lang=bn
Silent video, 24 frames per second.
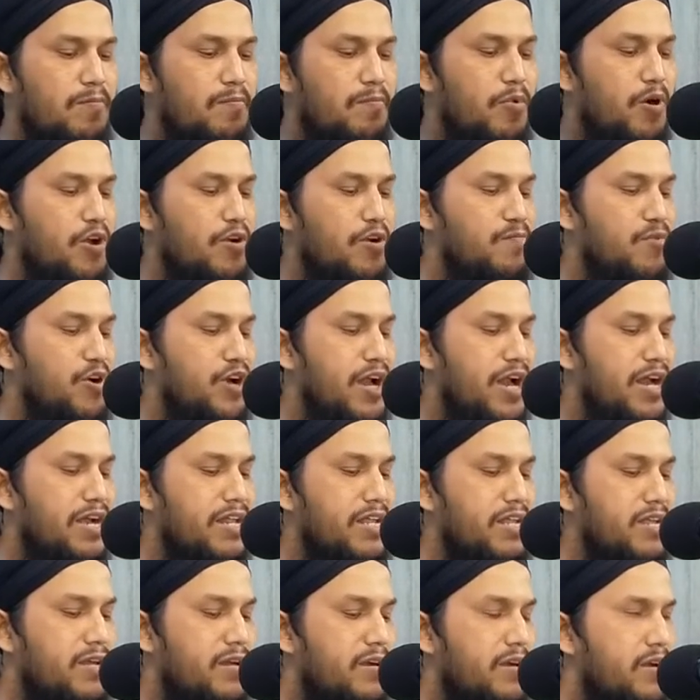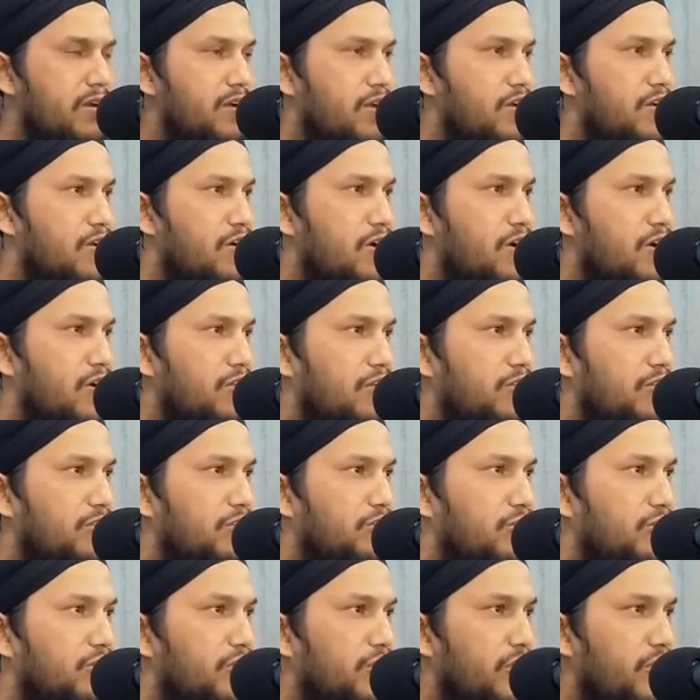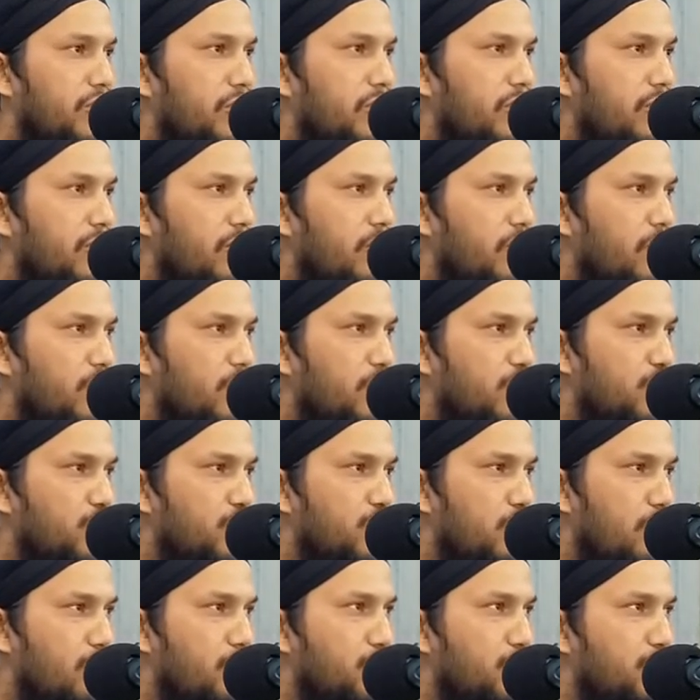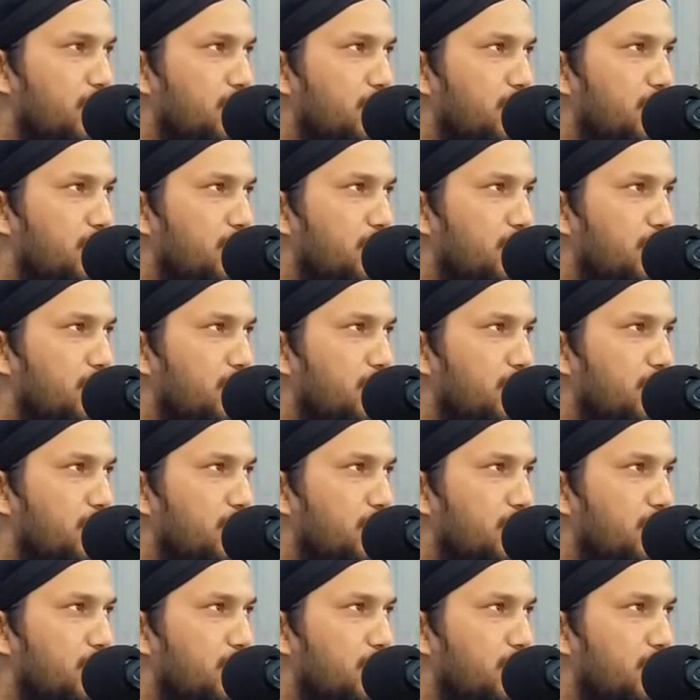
বন বনানি নদ নদী সমুদ্র